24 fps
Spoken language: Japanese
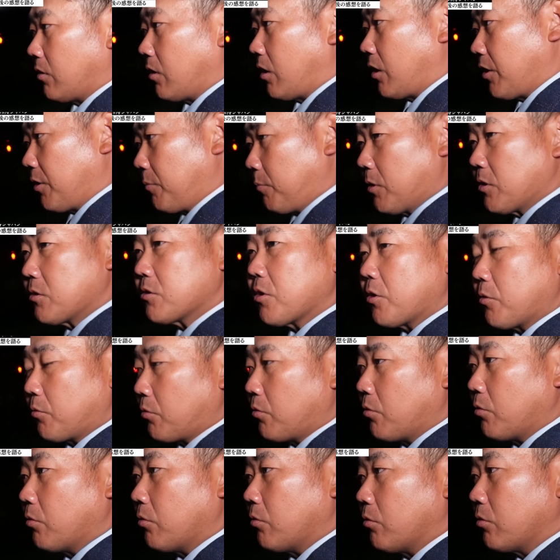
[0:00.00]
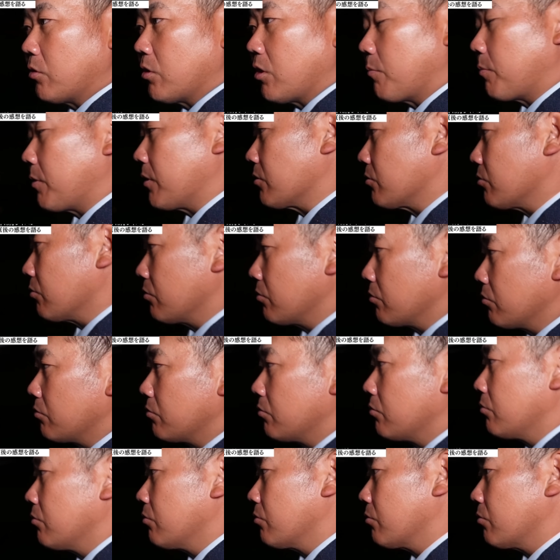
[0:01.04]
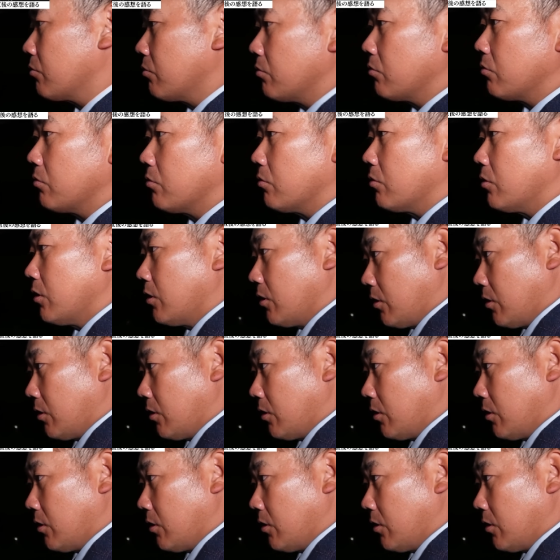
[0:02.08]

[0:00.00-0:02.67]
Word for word: ありますけど、えー、やっぱそれをこ